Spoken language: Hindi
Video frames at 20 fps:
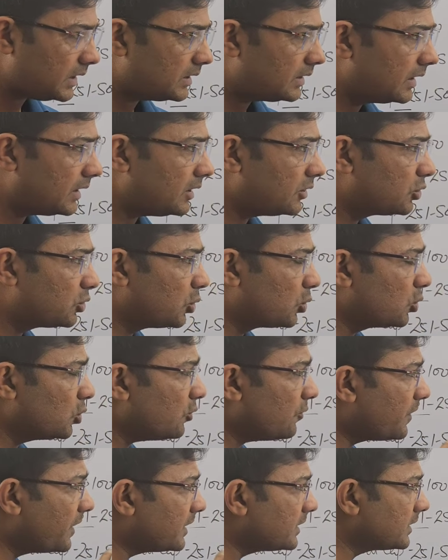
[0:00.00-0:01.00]
देखिए
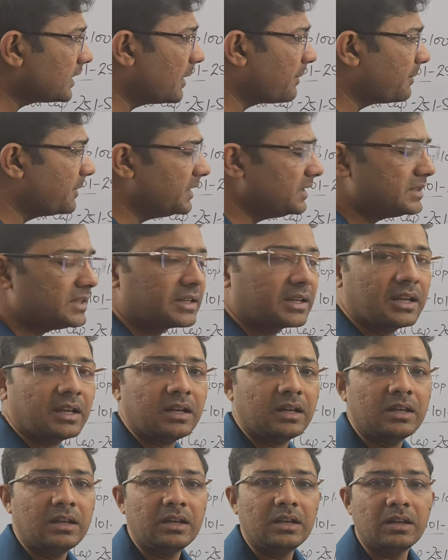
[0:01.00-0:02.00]
दोनों फंड्स अपनी
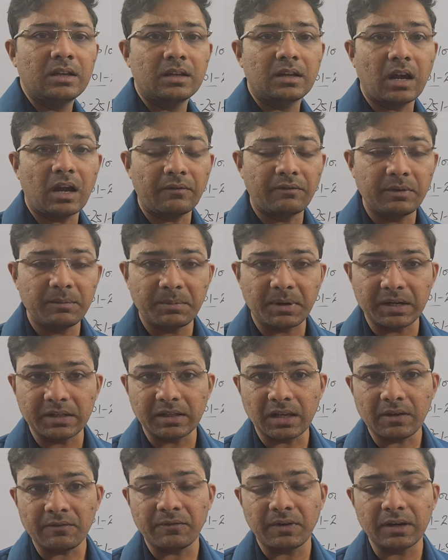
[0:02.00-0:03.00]
जगह काफ़ी
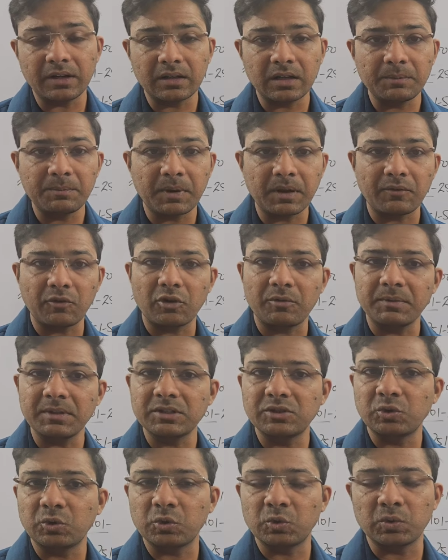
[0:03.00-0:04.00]
बढ़िया है फंड की परफॉर्मेंस
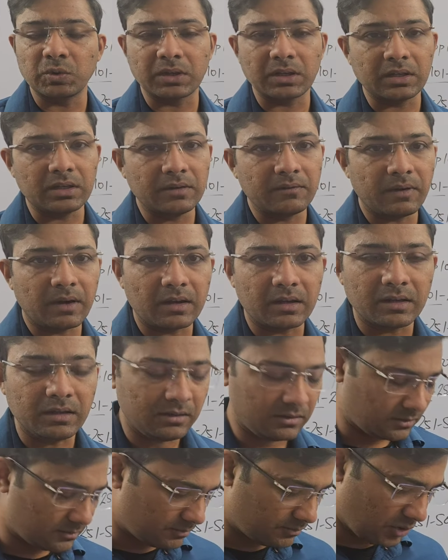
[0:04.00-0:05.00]
दोनों की ही
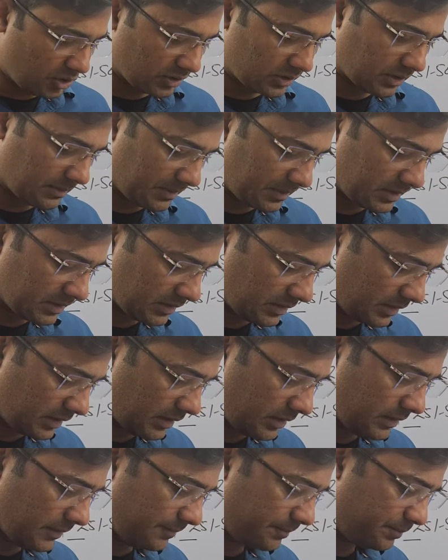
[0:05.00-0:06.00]
वाकई बहुत ज़बरदस्त
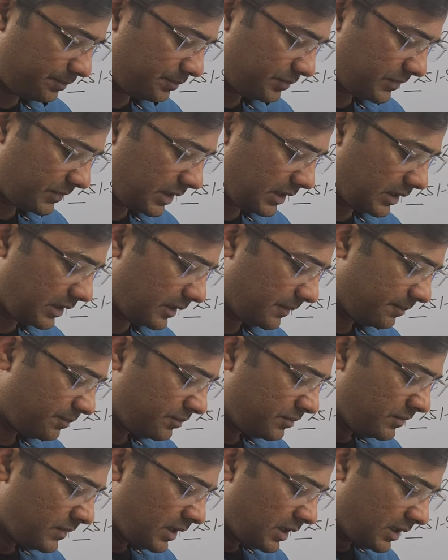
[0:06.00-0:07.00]
रही है देखिए
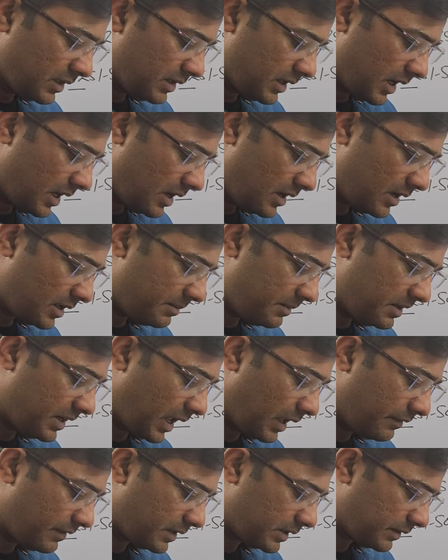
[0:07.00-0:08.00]
यहाँ अगर मैं
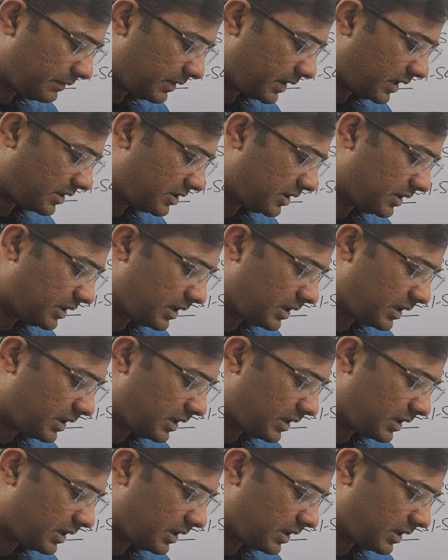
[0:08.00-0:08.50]
डाइवर्सिफिकेशन